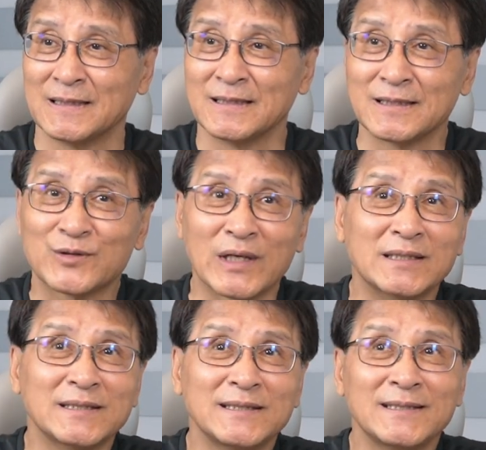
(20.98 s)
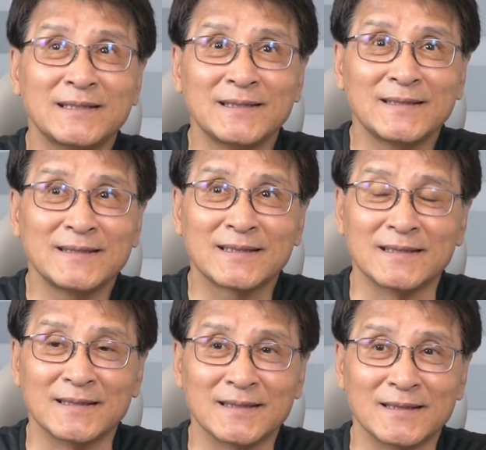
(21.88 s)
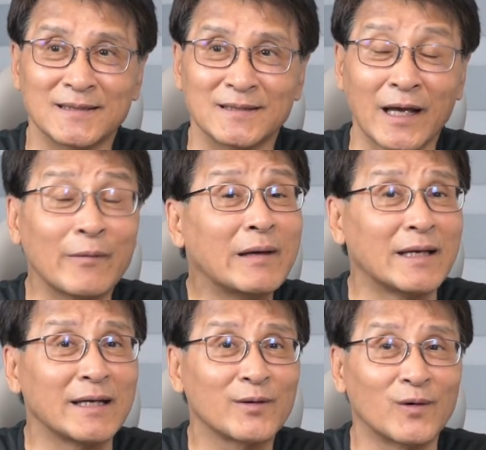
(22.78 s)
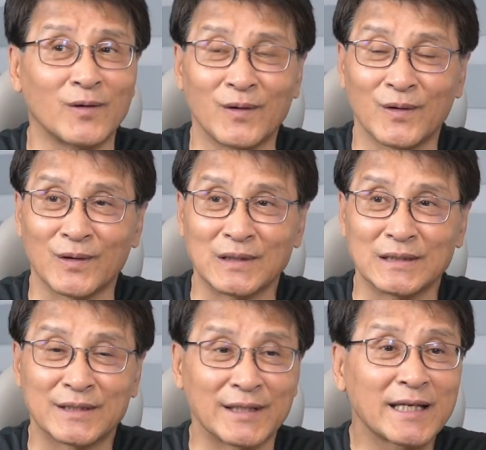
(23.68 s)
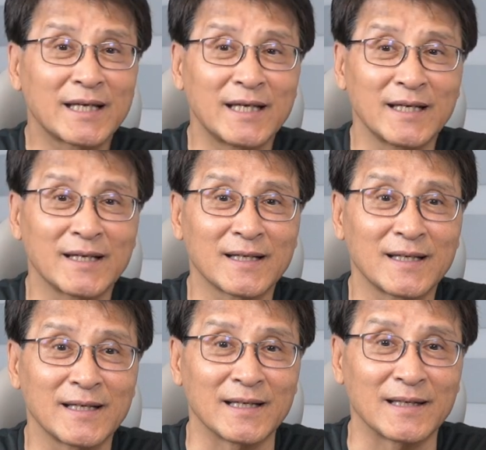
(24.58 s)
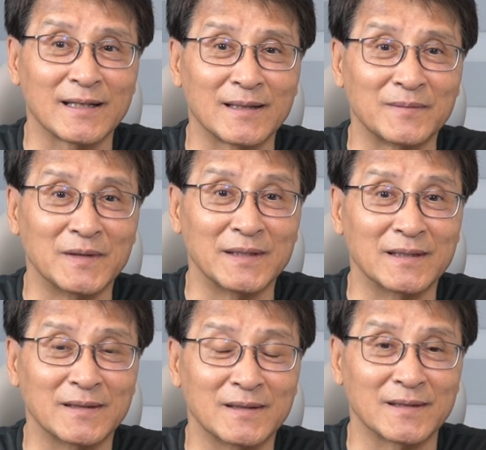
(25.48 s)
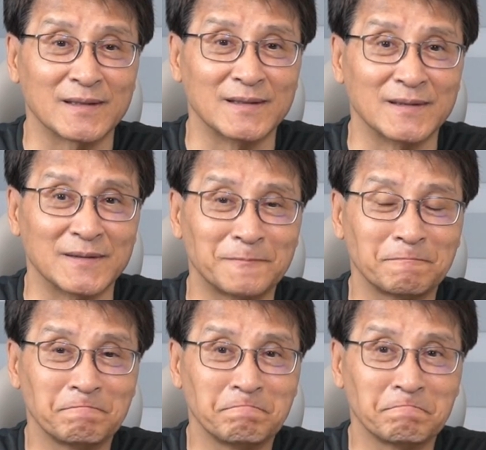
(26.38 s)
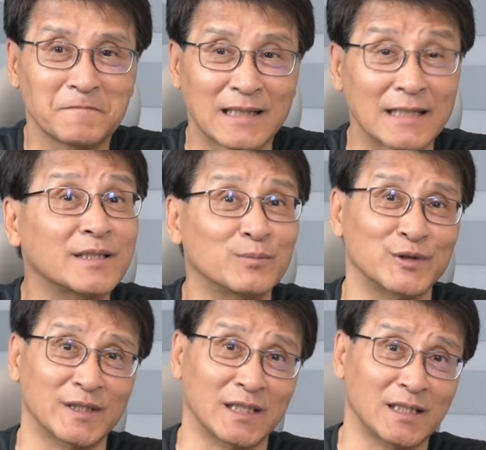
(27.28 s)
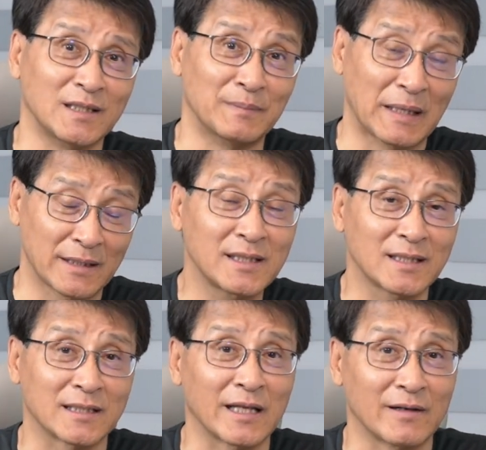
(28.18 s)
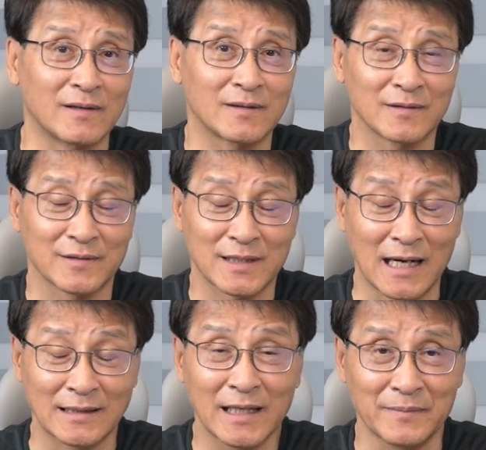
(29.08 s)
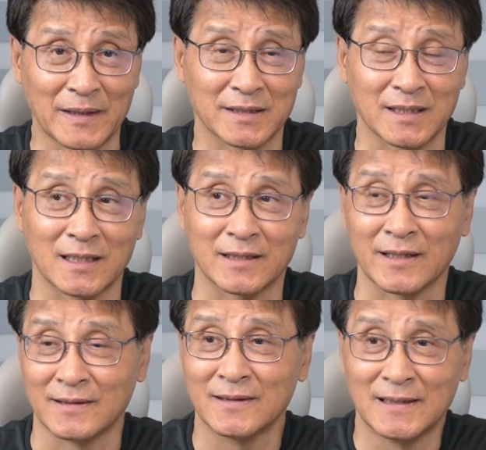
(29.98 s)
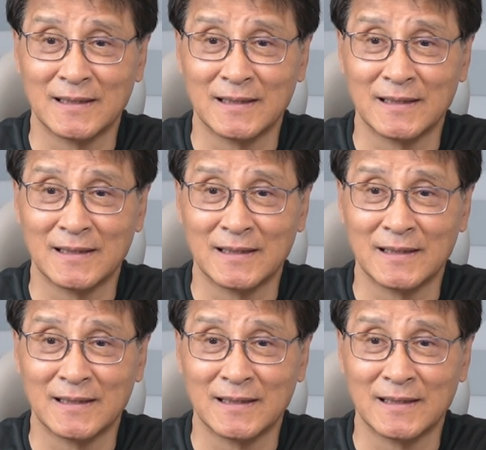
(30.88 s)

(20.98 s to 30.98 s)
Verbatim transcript: 어, 최근 그 해외로 그 트레킹이나 뭐 이런 거를 가시는 분들이 많으신 것 같아요. 상당히 많으신 것 같아요.